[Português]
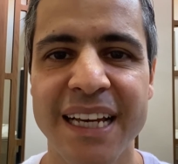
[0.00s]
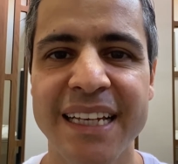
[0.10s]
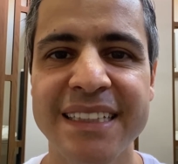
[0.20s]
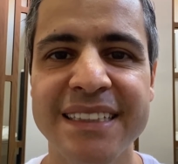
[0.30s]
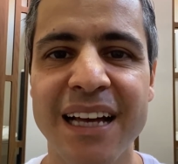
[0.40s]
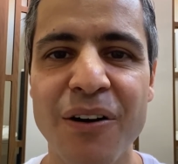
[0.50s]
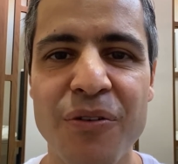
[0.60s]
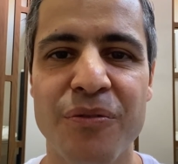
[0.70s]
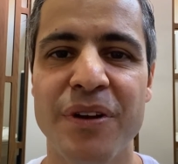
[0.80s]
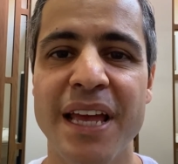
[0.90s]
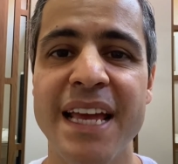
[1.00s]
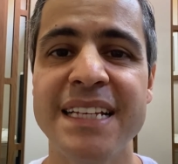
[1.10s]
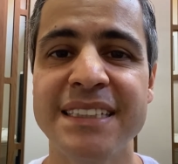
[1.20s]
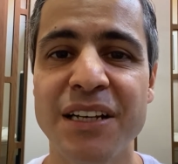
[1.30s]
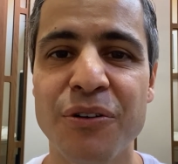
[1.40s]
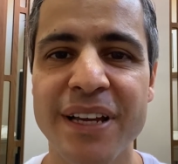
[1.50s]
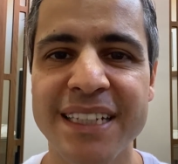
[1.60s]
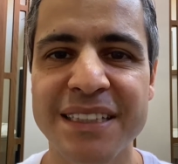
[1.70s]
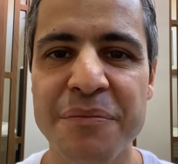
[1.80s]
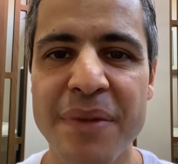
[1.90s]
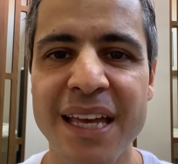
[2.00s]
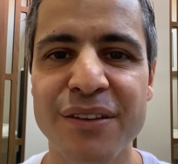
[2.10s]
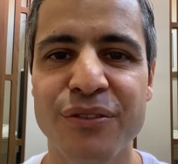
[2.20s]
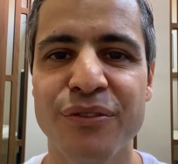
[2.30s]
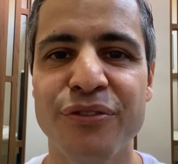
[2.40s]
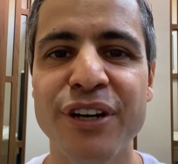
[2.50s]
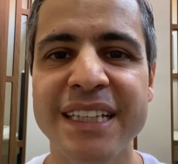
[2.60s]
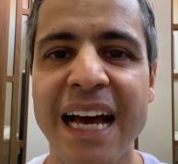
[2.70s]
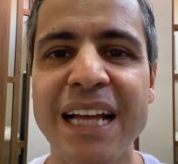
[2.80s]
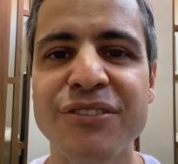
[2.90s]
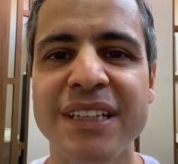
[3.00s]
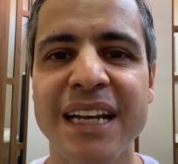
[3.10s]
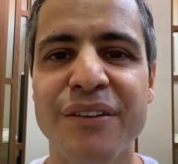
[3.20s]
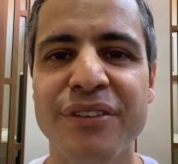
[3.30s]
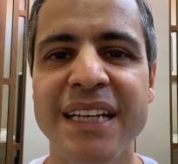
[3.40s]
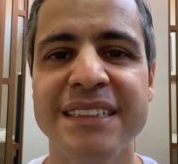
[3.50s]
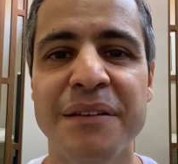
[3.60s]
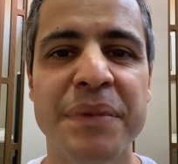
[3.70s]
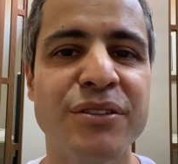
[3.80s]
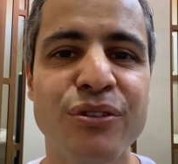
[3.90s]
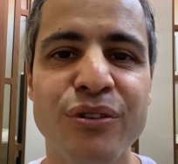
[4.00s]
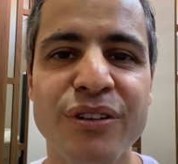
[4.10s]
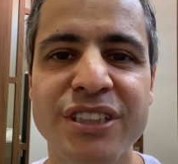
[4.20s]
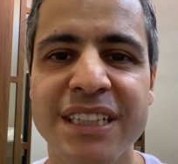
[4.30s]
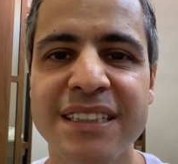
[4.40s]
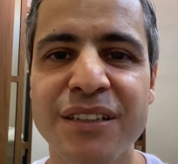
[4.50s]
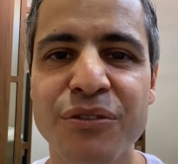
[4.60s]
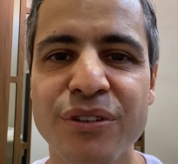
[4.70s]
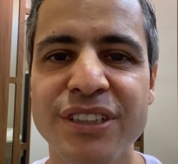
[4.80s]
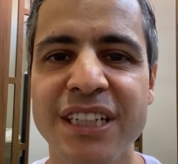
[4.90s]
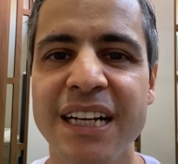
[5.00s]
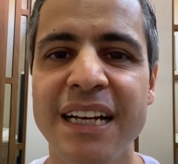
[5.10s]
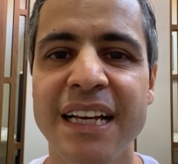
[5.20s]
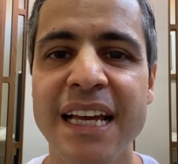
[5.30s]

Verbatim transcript: Então, esse conhecimento foi dado através da metodologia cirúrgica